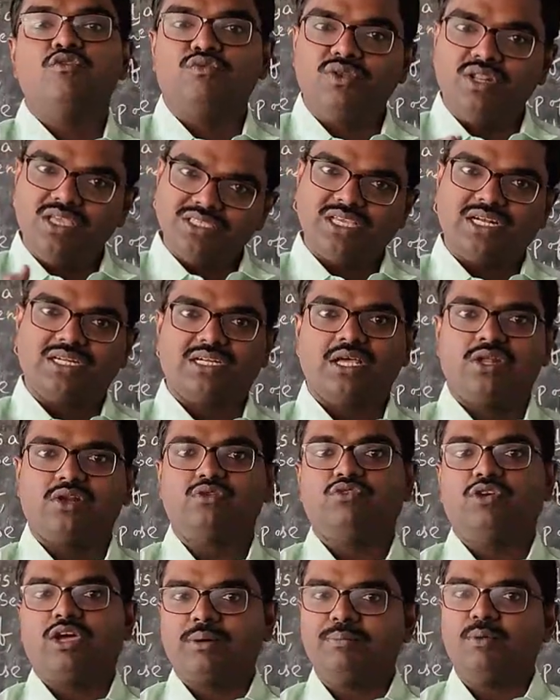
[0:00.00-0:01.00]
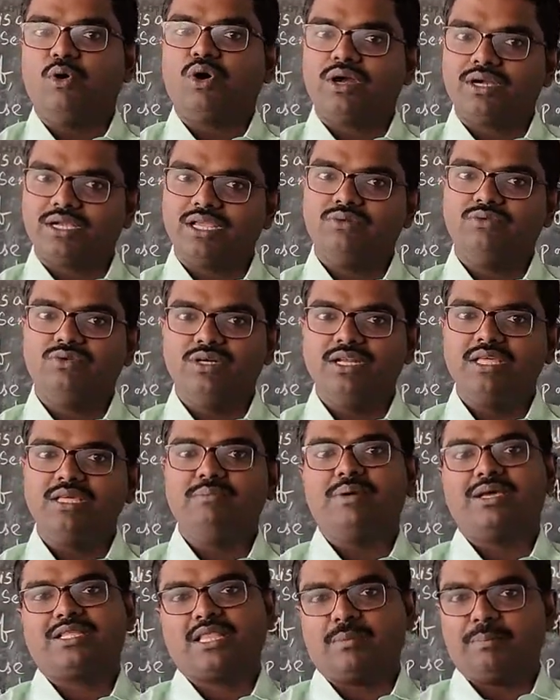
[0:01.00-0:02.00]
ఫ్రీజ్ అంటారు వెర్బ్ ఒక్కటే ఉండి
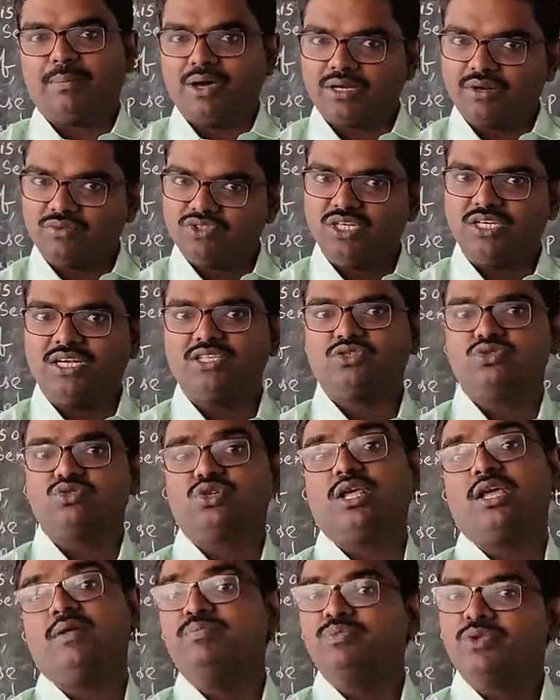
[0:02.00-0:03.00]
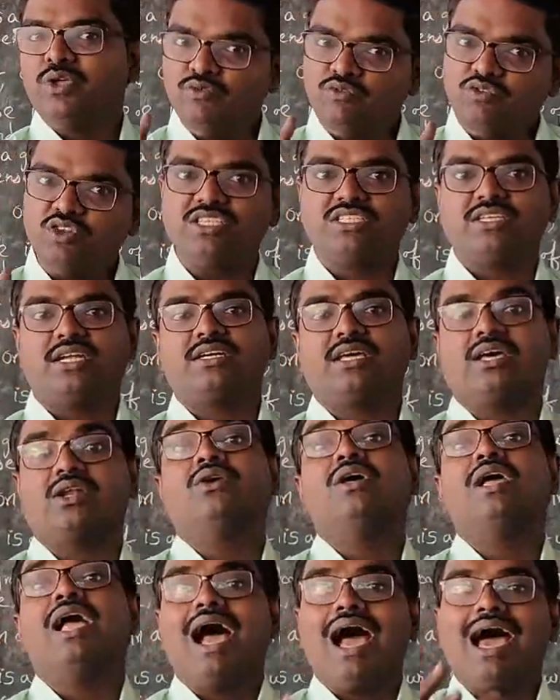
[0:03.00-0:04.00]
మిగతా పార్ట్ ఆఫ్ సెంటెన్స్ ఉంటే ఫ్రీజ్
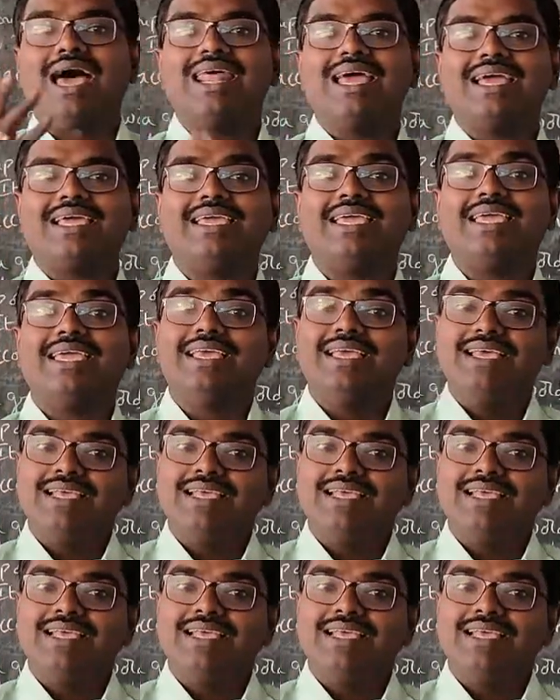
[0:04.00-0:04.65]
అంటారు అలాగే